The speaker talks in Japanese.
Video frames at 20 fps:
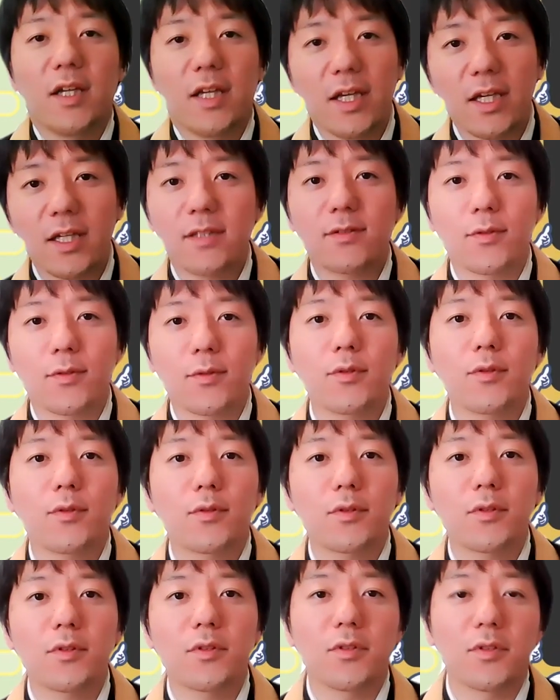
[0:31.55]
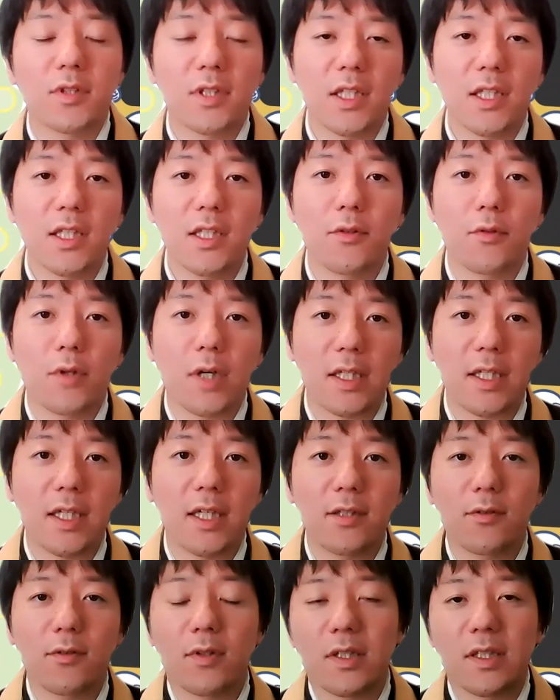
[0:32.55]
えー、そういうこと言っていいのか
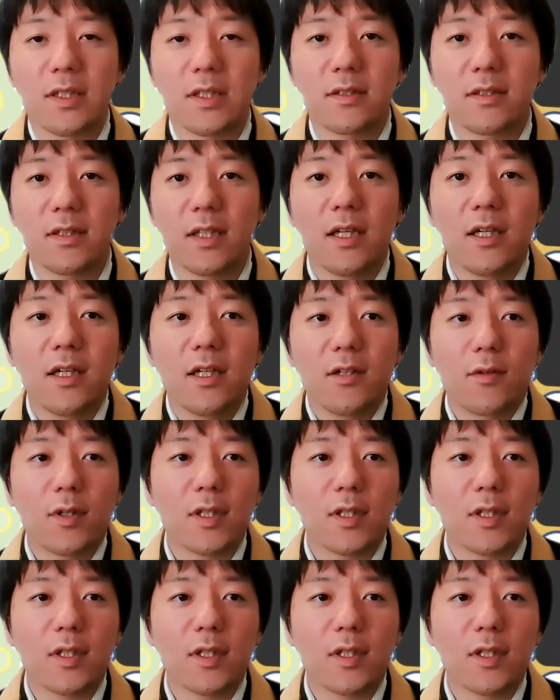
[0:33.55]
なとかですね、